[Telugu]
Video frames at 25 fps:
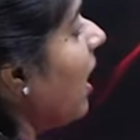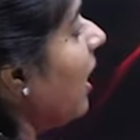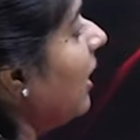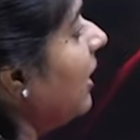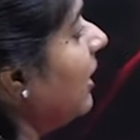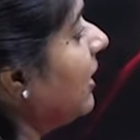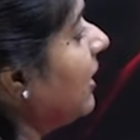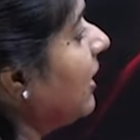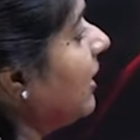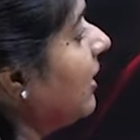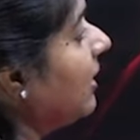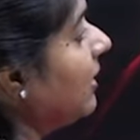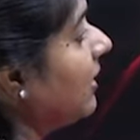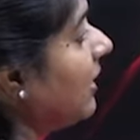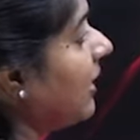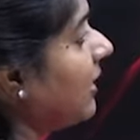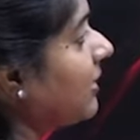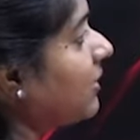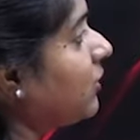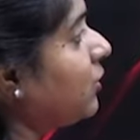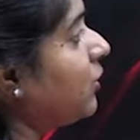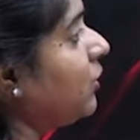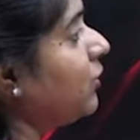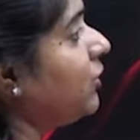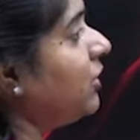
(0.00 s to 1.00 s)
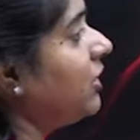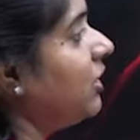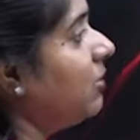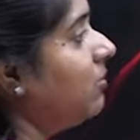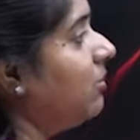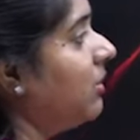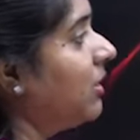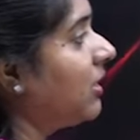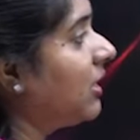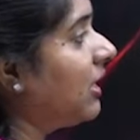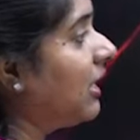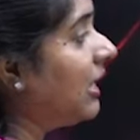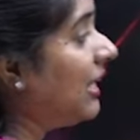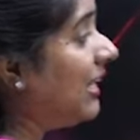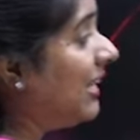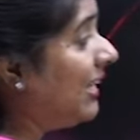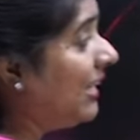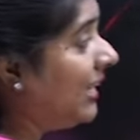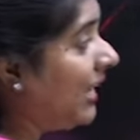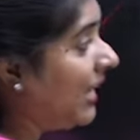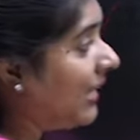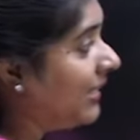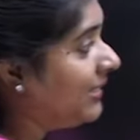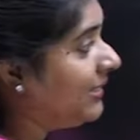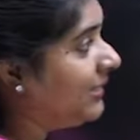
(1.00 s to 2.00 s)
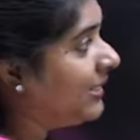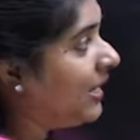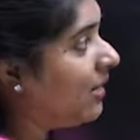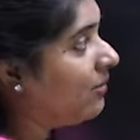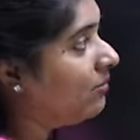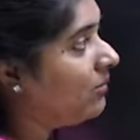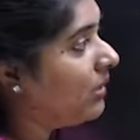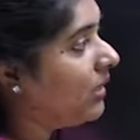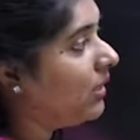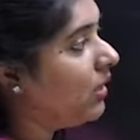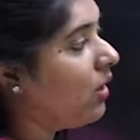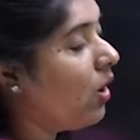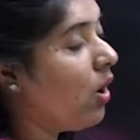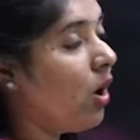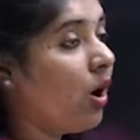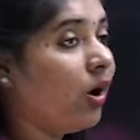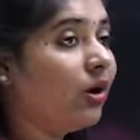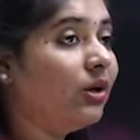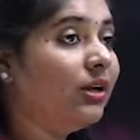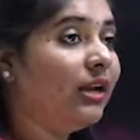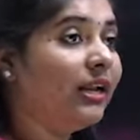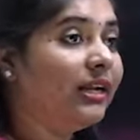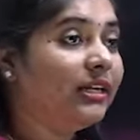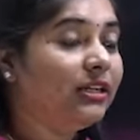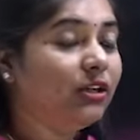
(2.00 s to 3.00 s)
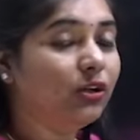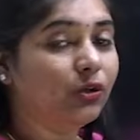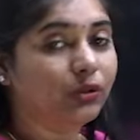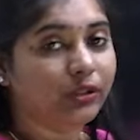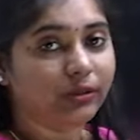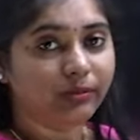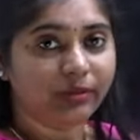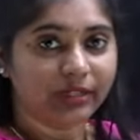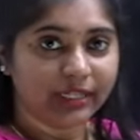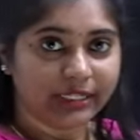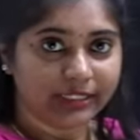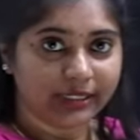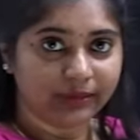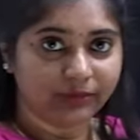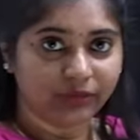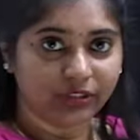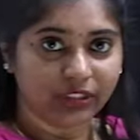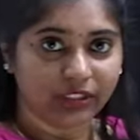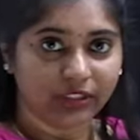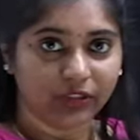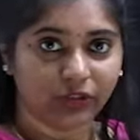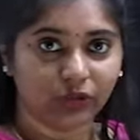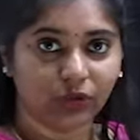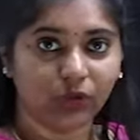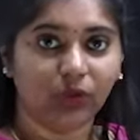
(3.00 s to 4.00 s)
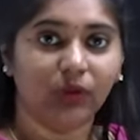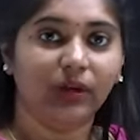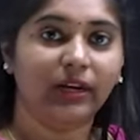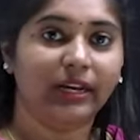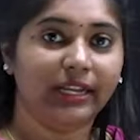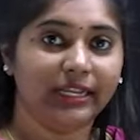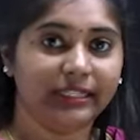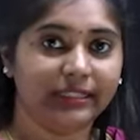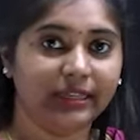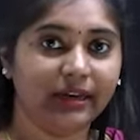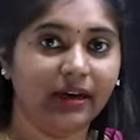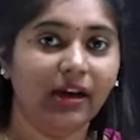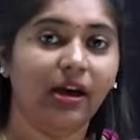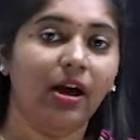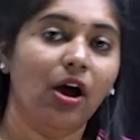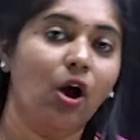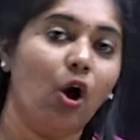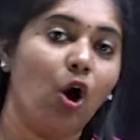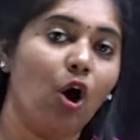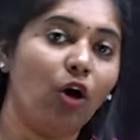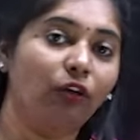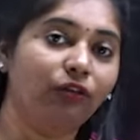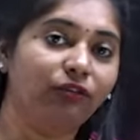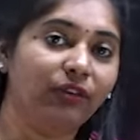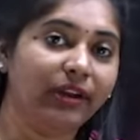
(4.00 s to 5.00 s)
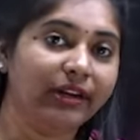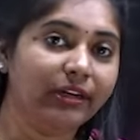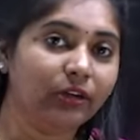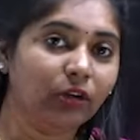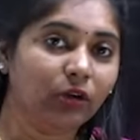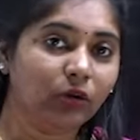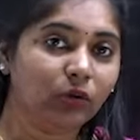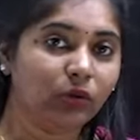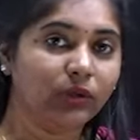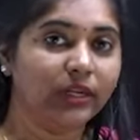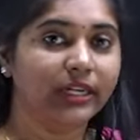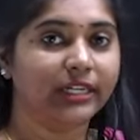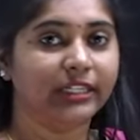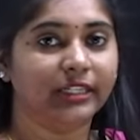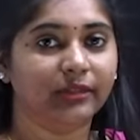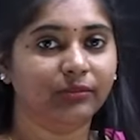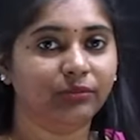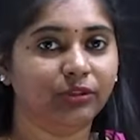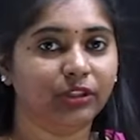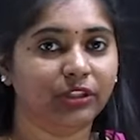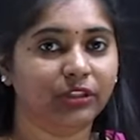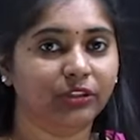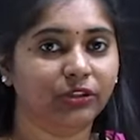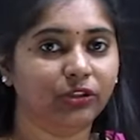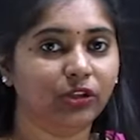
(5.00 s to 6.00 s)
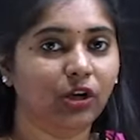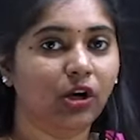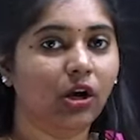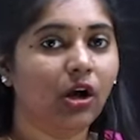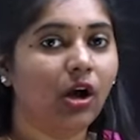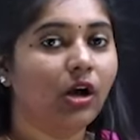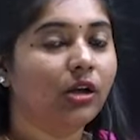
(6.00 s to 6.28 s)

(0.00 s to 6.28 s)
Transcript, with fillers: అలాగే నెక్స్ట్ వచ్చేటప్పటికి ఈ ఎగ్జామ్ని ఆన్లైన్లోని మీరు అటెంప్ట్ చేయొచ్చు లేదా ఆఫ్లైన్లో కూడా అటెంప్ట్ చేయొచ్చు